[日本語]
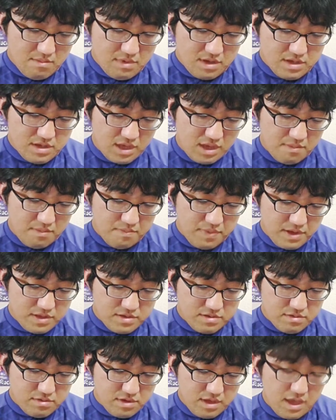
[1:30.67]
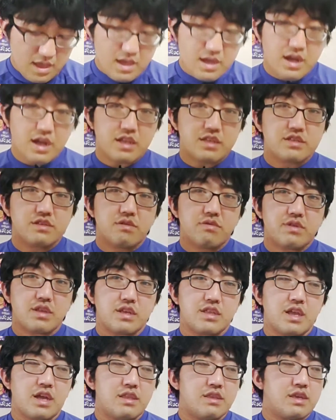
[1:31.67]
まあ、先発をね勝ち取っ
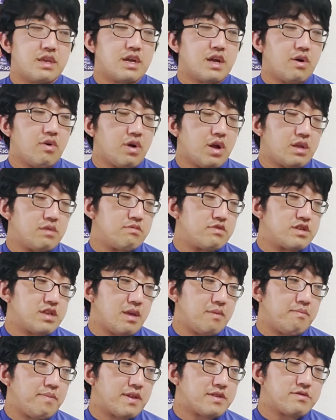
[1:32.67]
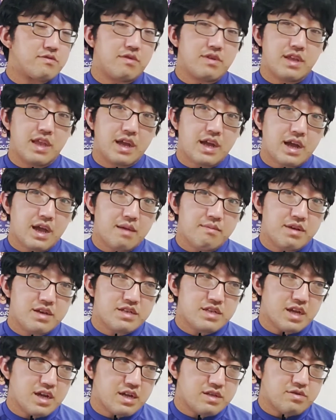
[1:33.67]
た何人か他にも先発を入れ替えま
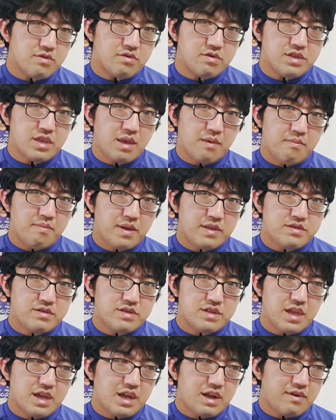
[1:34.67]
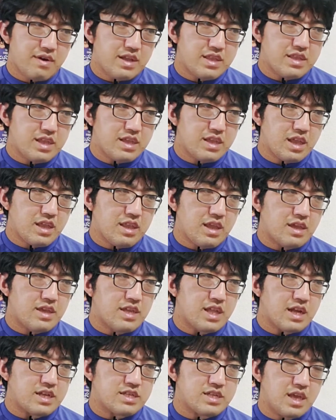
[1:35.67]
したがその先発入れ替わって出て
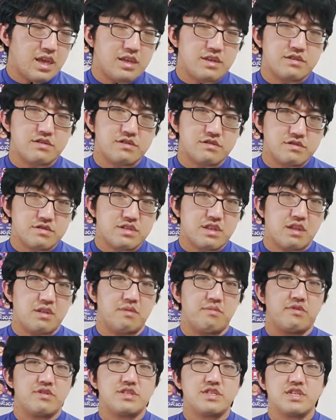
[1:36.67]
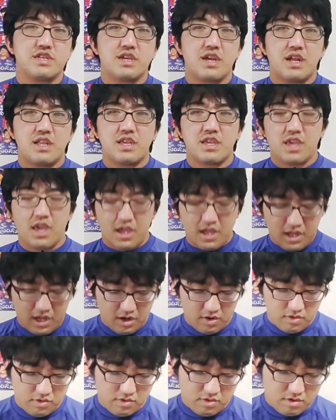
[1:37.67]
きた選手っていうのもしっかり結
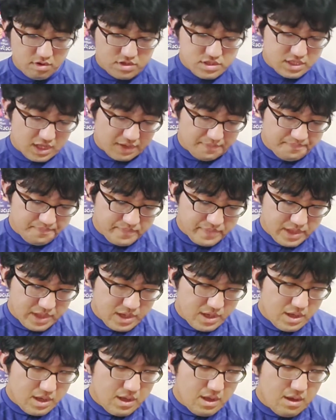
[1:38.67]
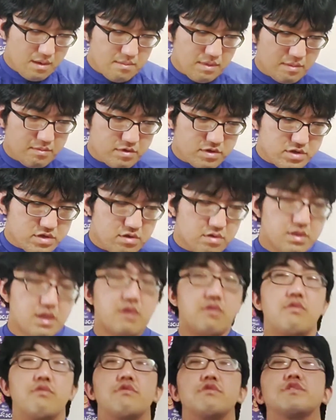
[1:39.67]
果を残した。まあ、もちろんね、
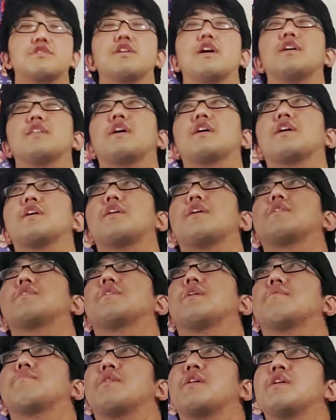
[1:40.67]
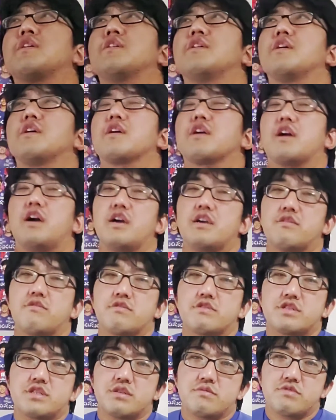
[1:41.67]
この試合だけで言えば、下位
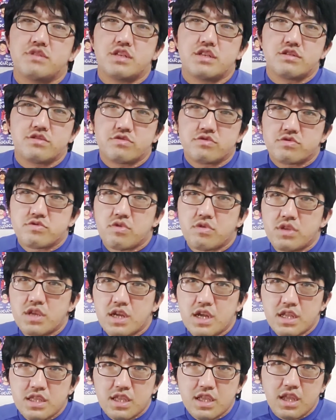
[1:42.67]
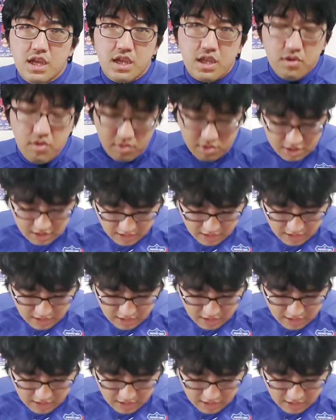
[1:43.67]
のチームに順当に勝っただけと